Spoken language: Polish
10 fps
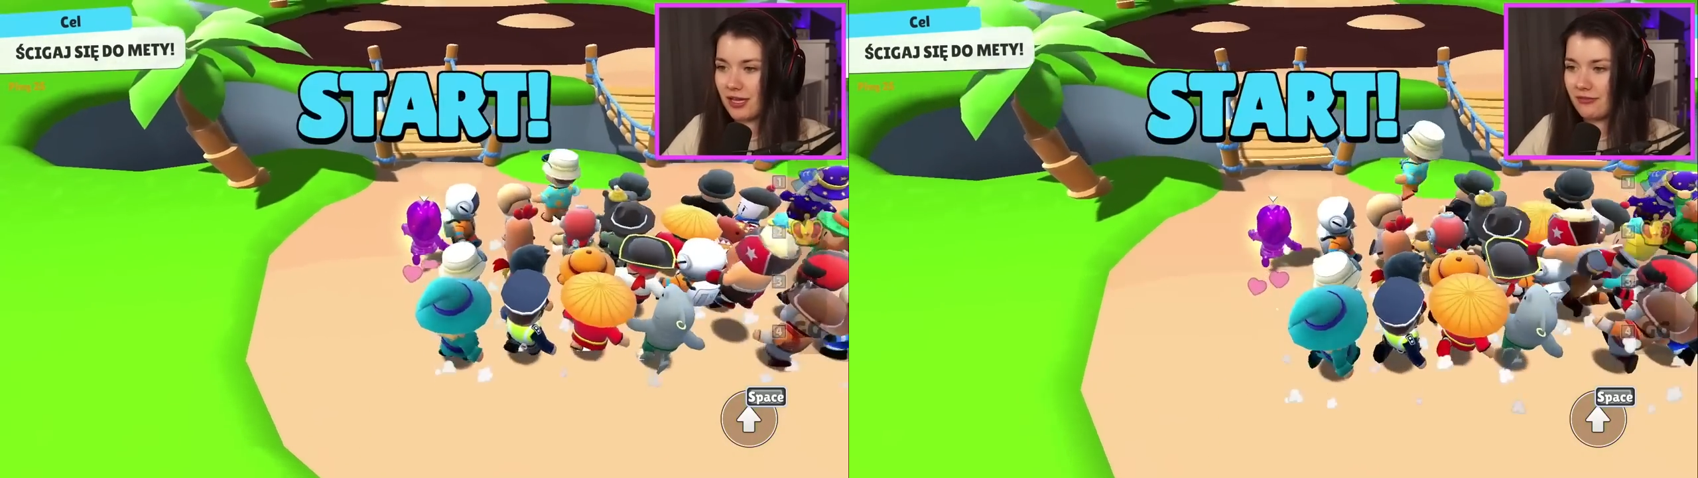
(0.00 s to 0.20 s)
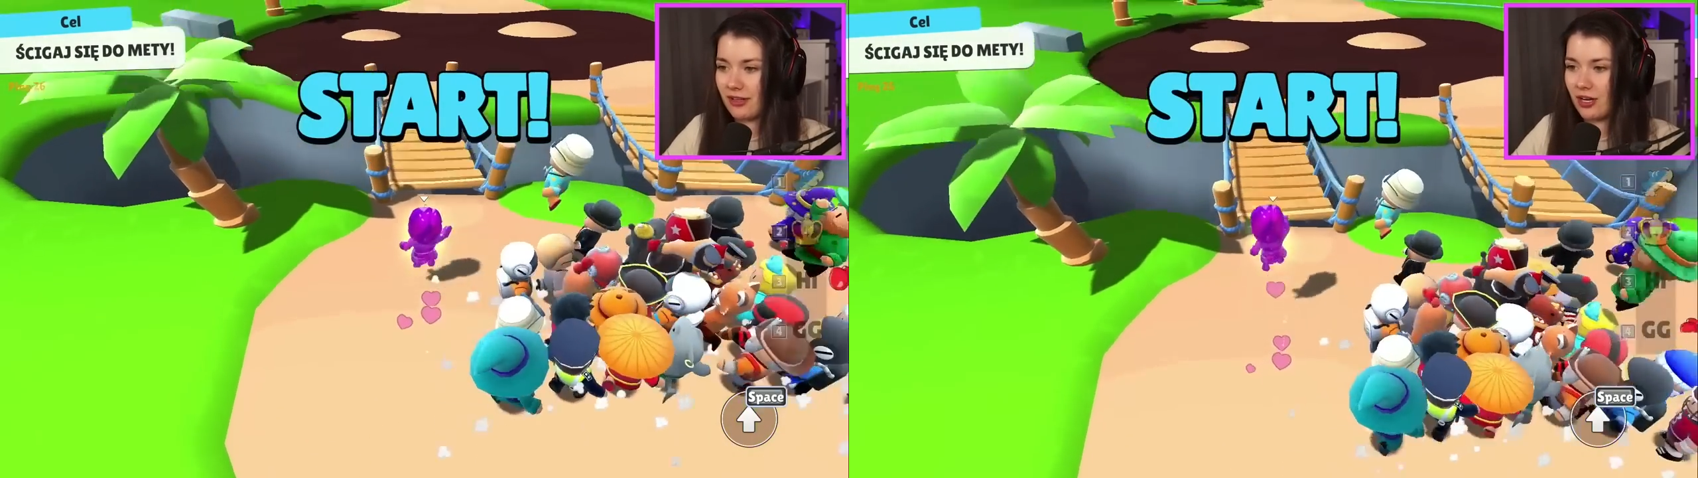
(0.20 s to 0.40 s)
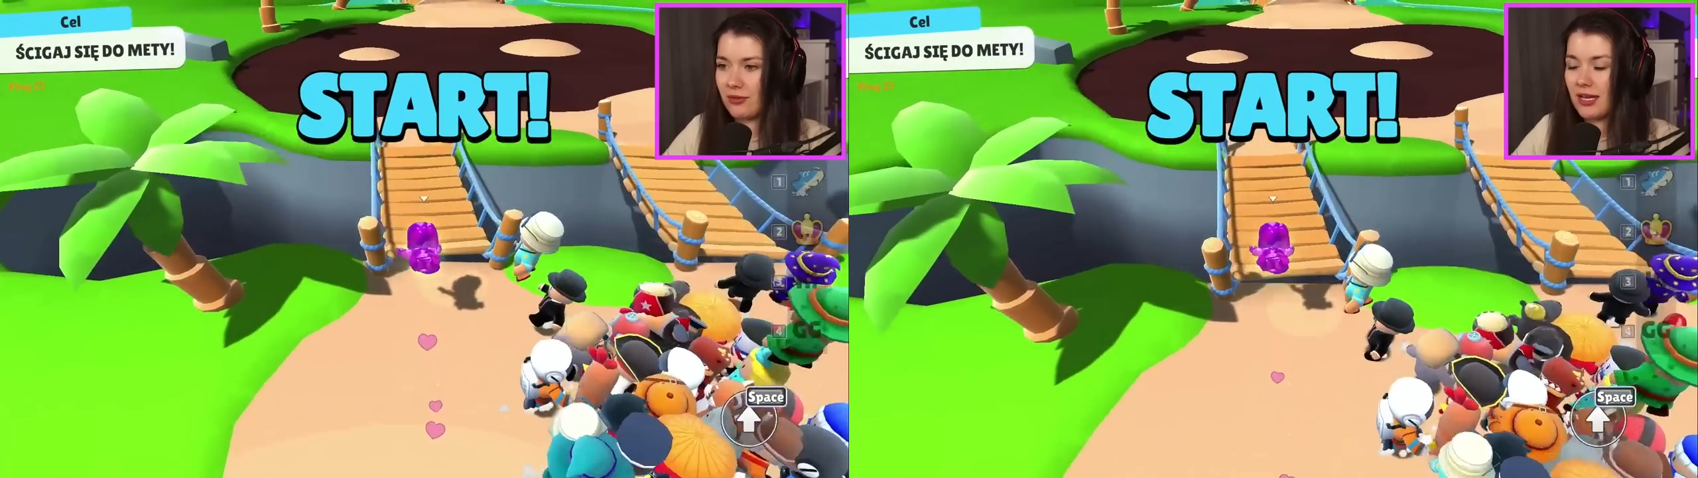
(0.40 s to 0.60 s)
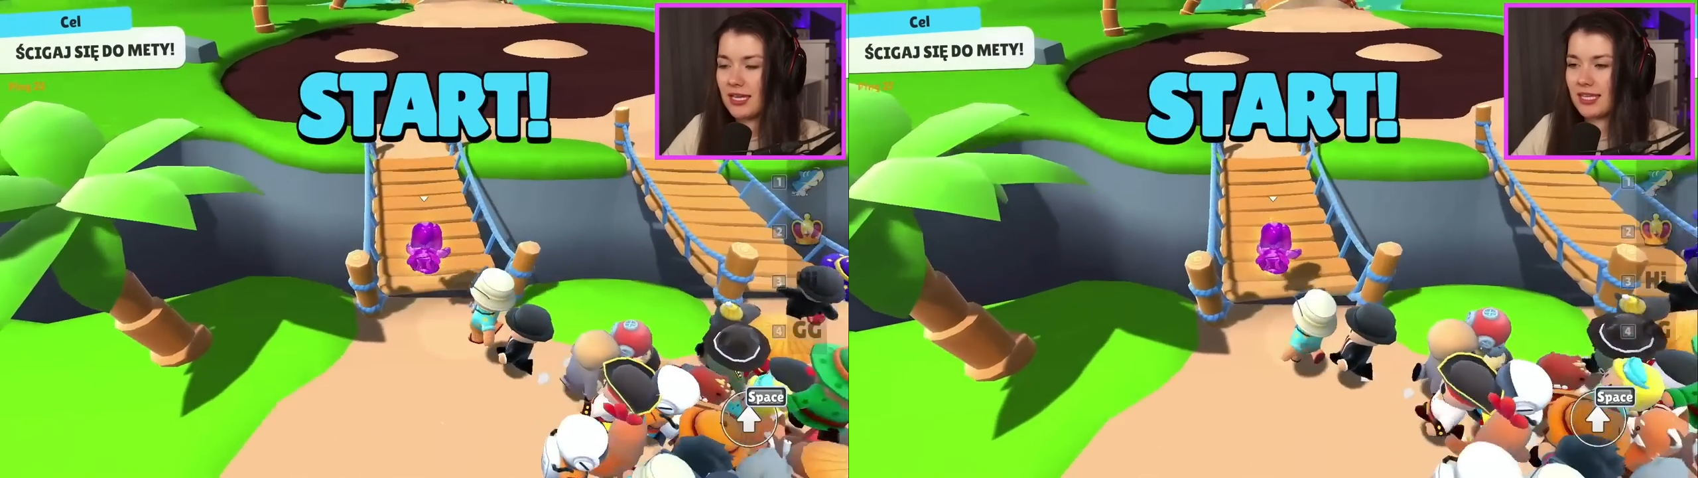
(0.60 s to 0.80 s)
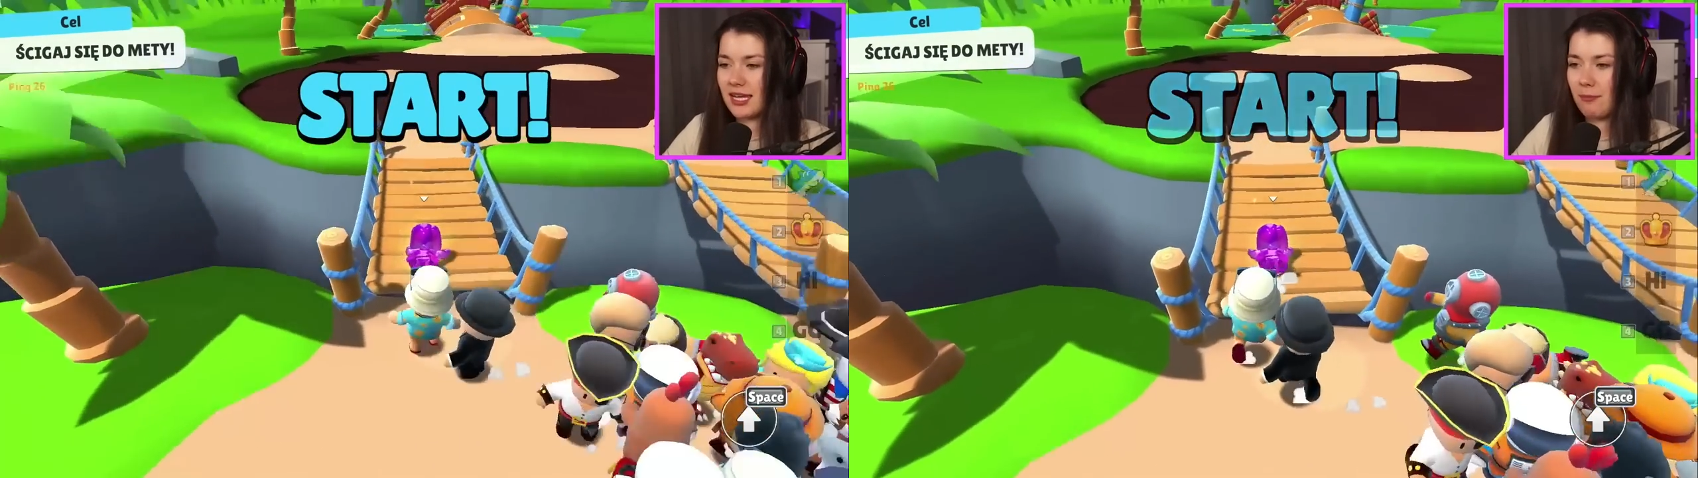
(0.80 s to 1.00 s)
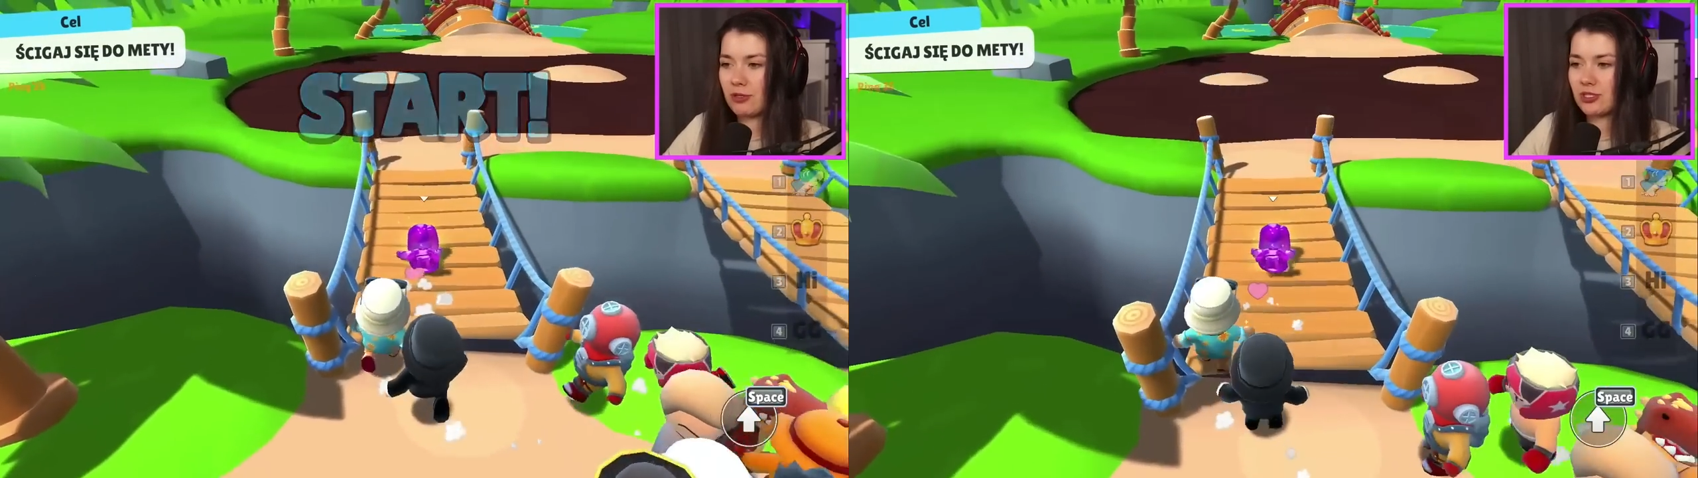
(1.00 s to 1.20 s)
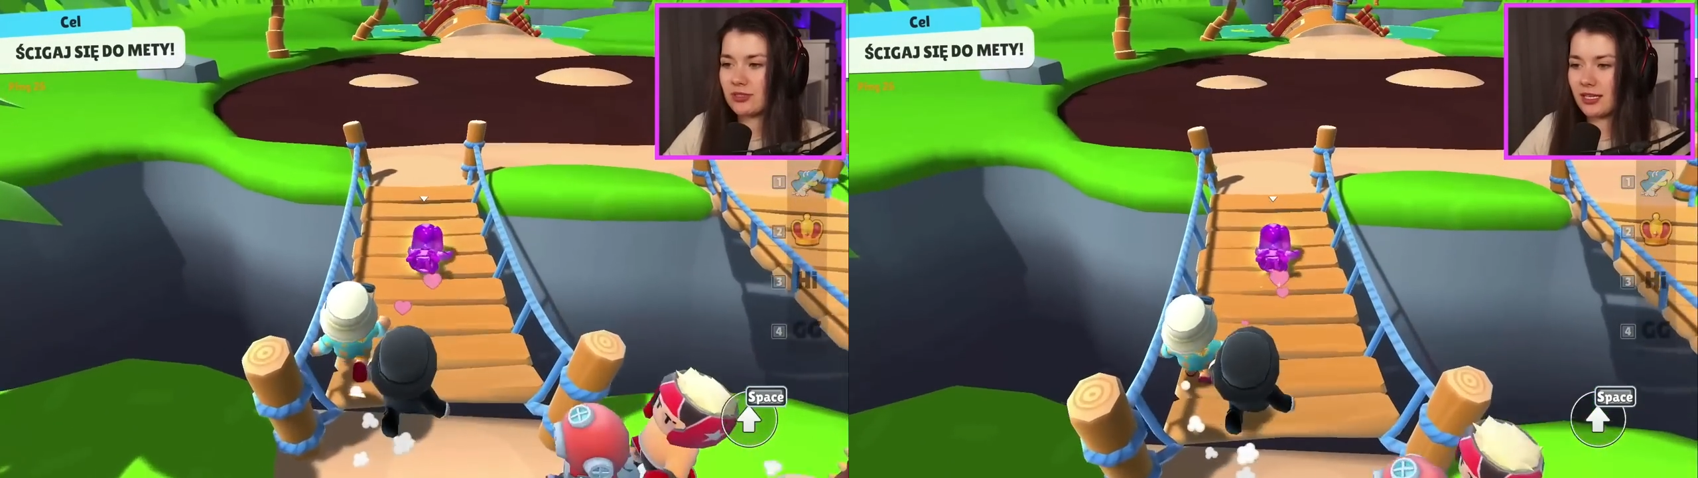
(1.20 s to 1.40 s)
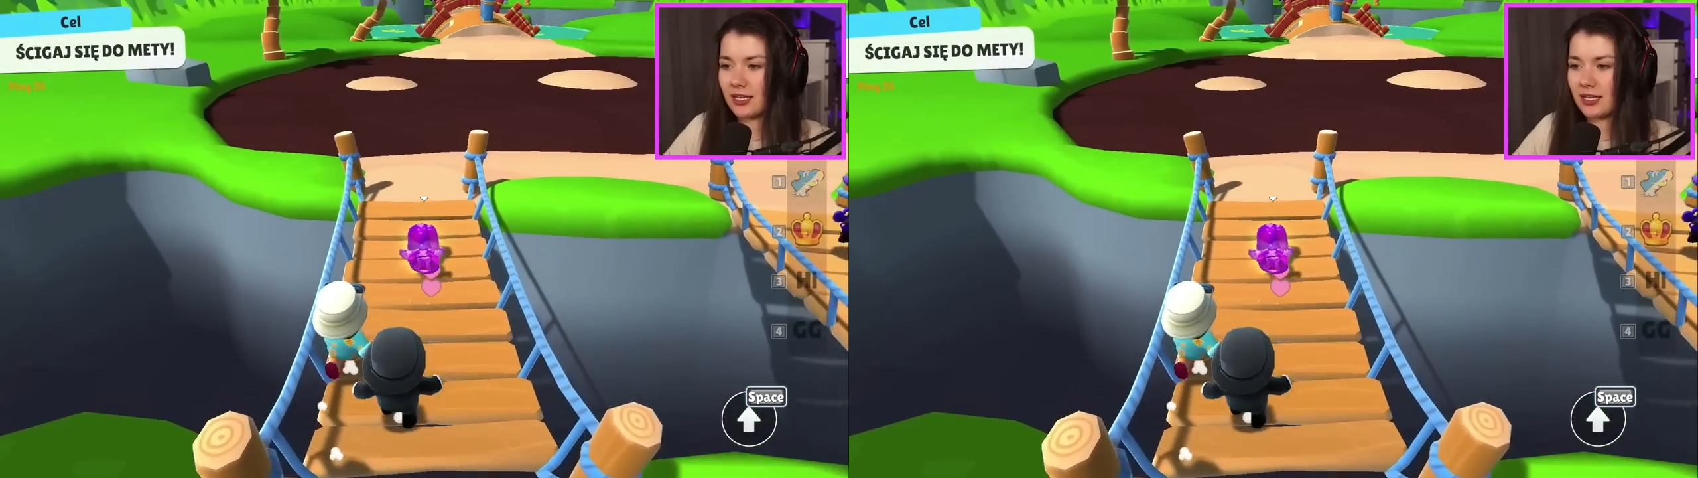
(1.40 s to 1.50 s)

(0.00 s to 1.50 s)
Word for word: Ewelą i na początek